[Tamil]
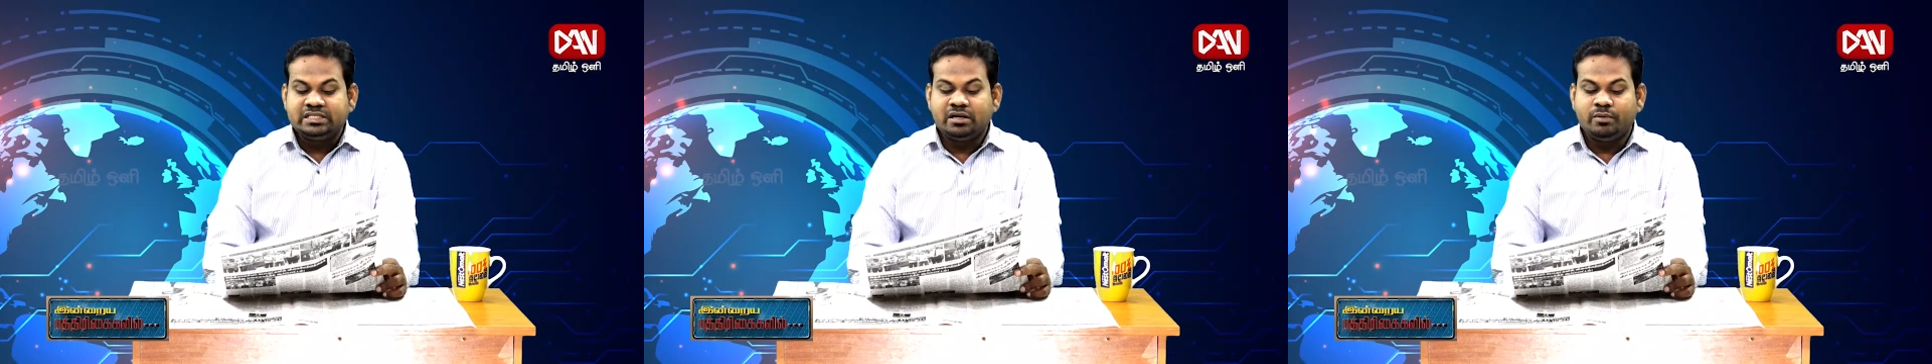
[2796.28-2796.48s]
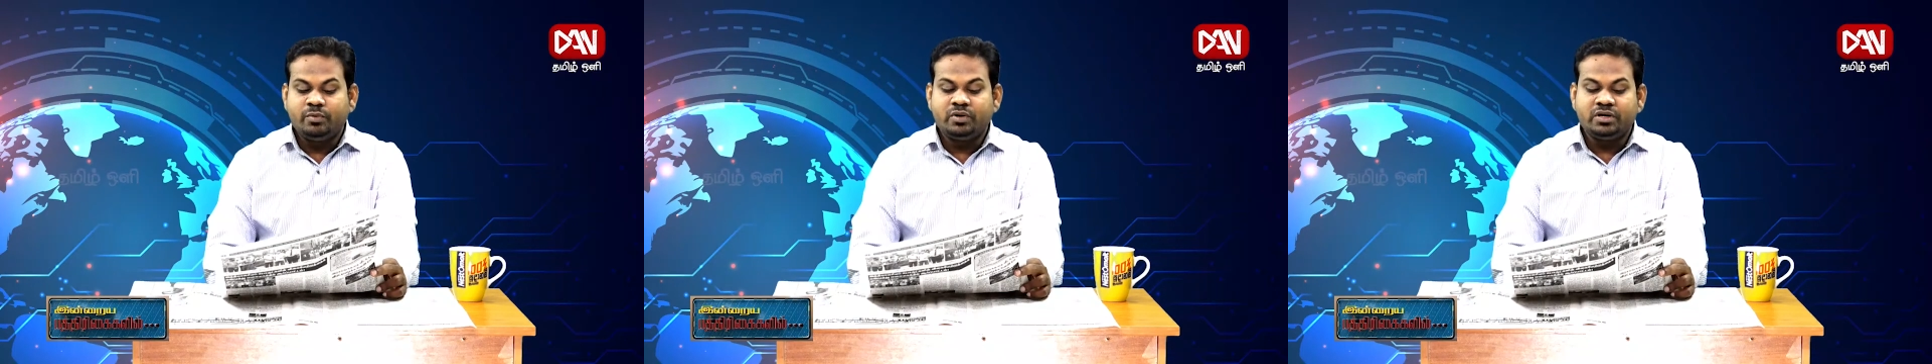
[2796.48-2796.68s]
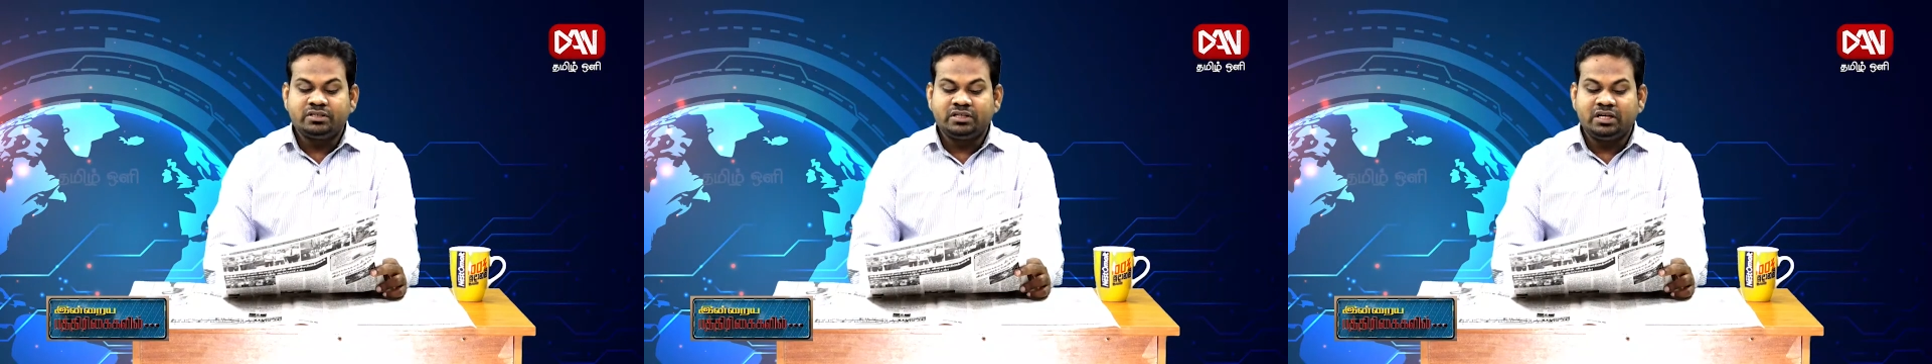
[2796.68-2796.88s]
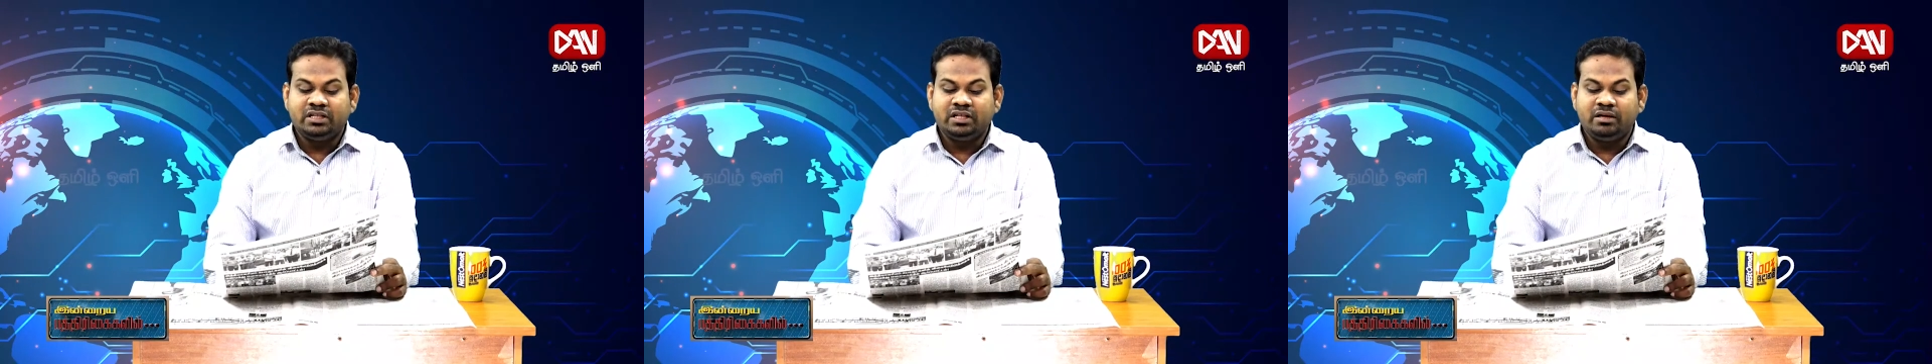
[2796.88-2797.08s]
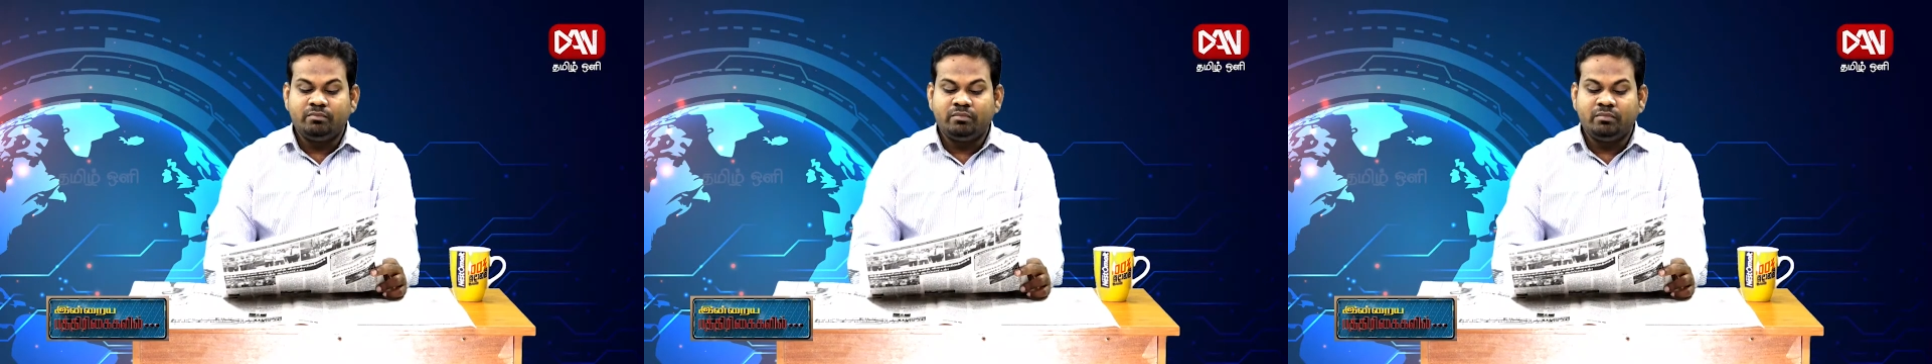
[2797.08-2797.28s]

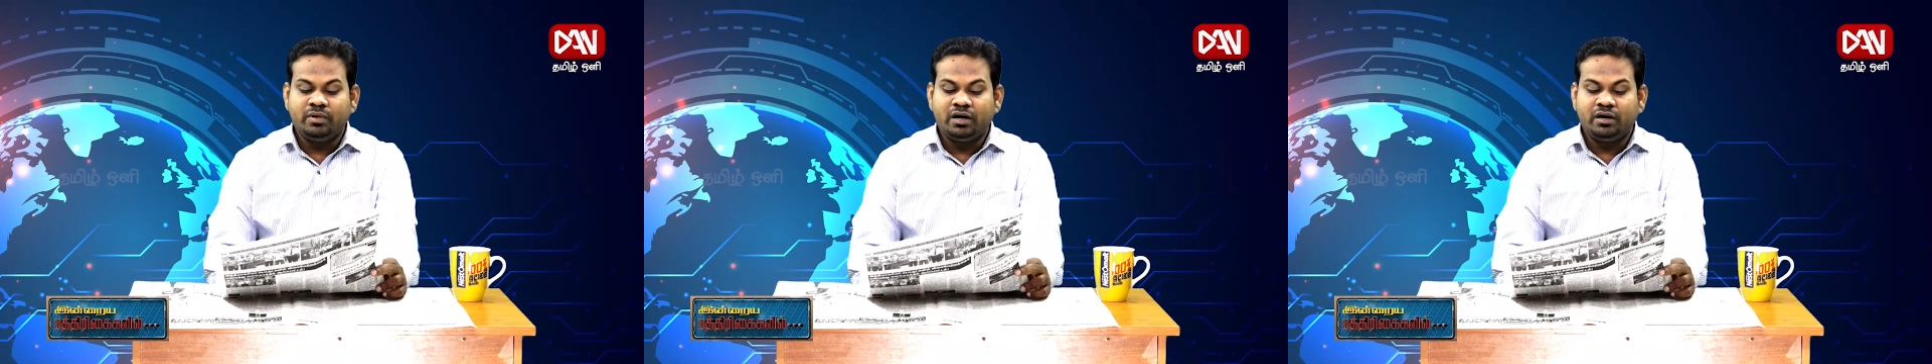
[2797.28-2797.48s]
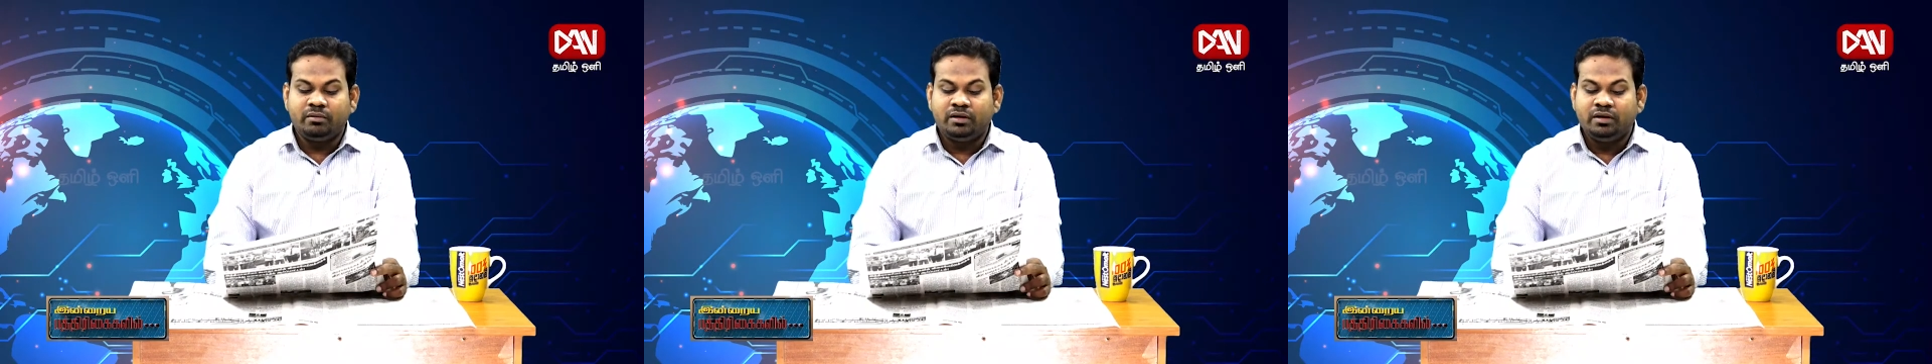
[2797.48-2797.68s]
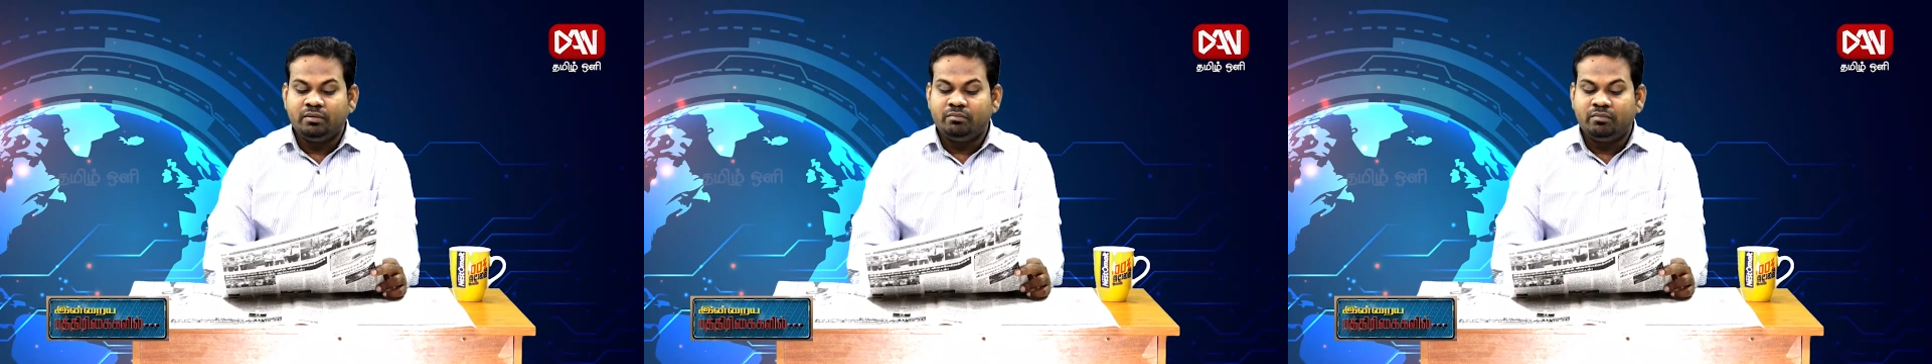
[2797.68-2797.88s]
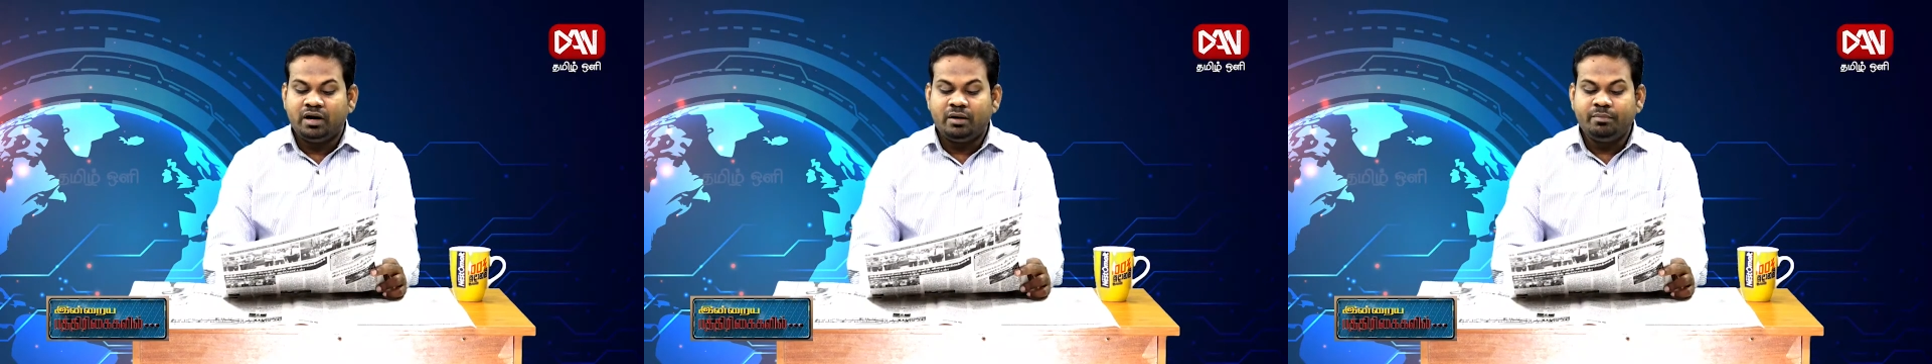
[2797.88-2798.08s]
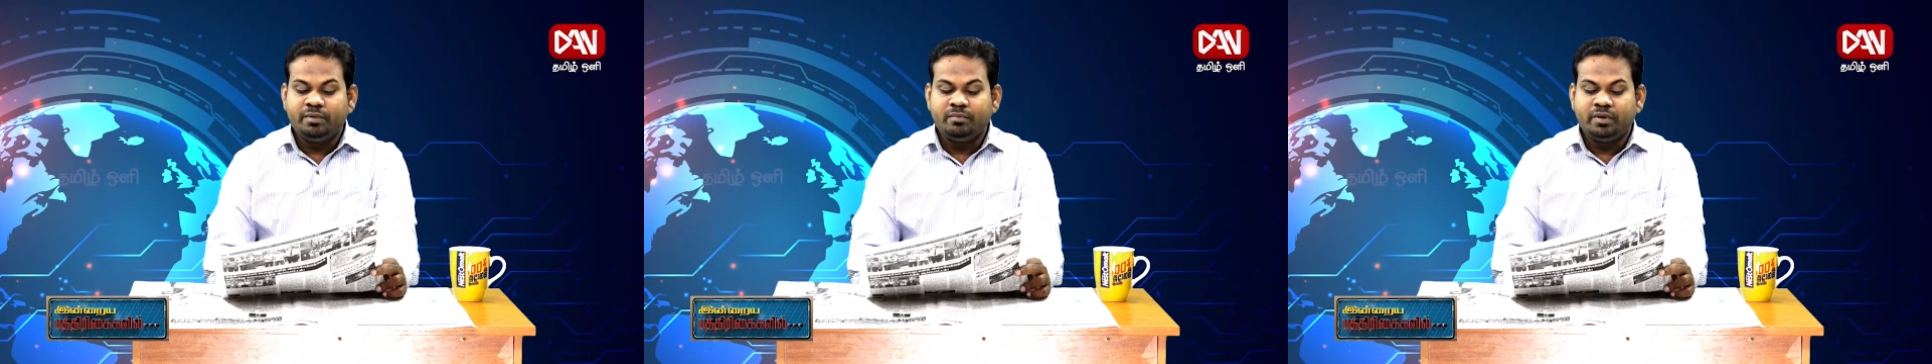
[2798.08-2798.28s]
சபுகஸ்கந்த மா
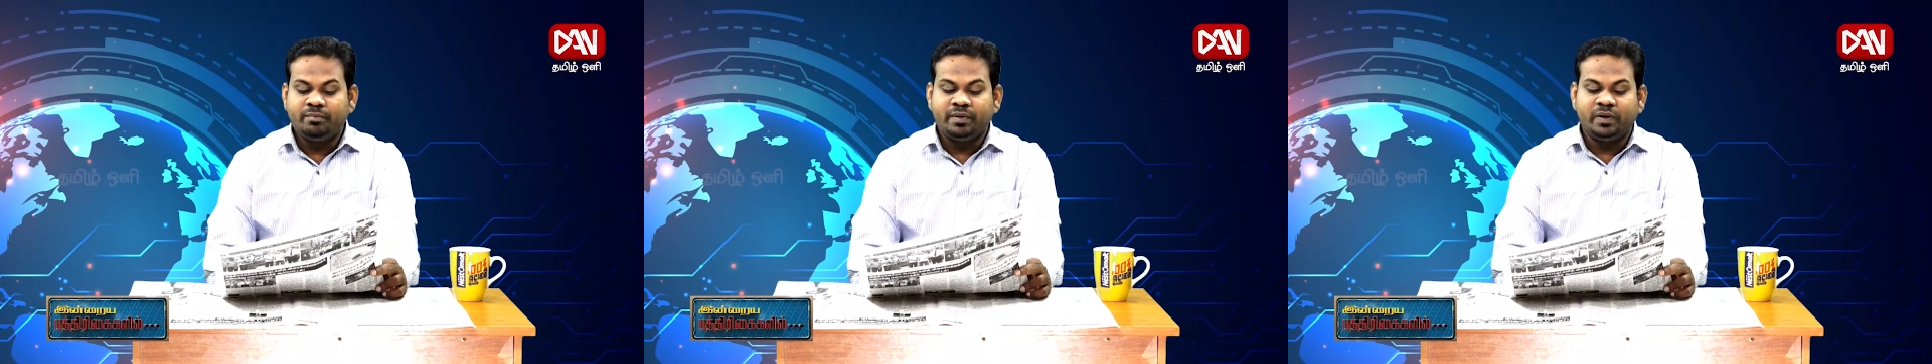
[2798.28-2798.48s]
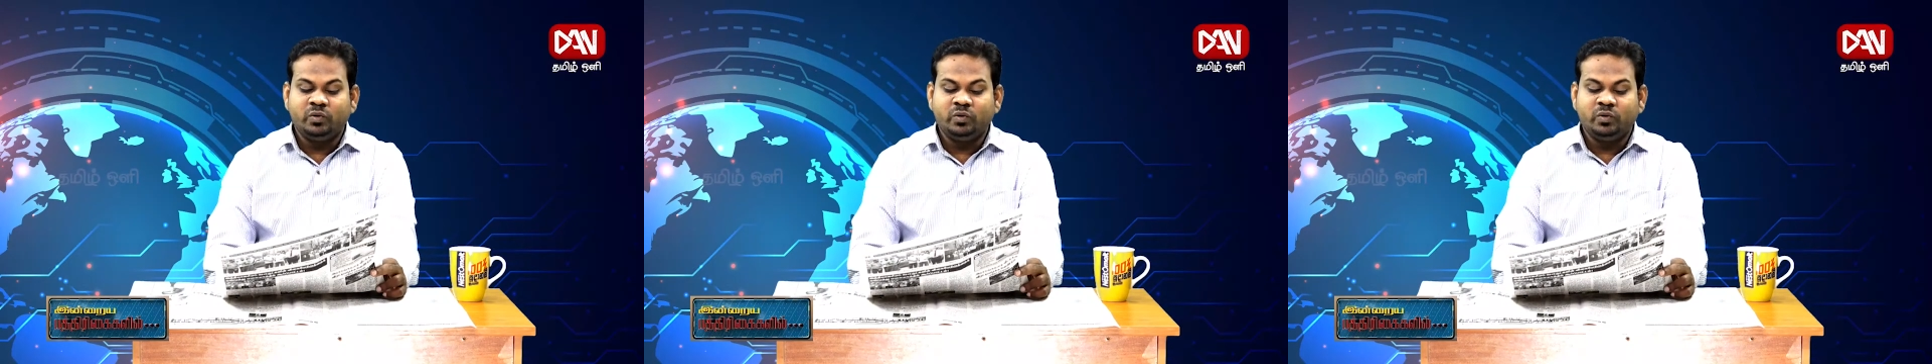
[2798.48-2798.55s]
மாபிம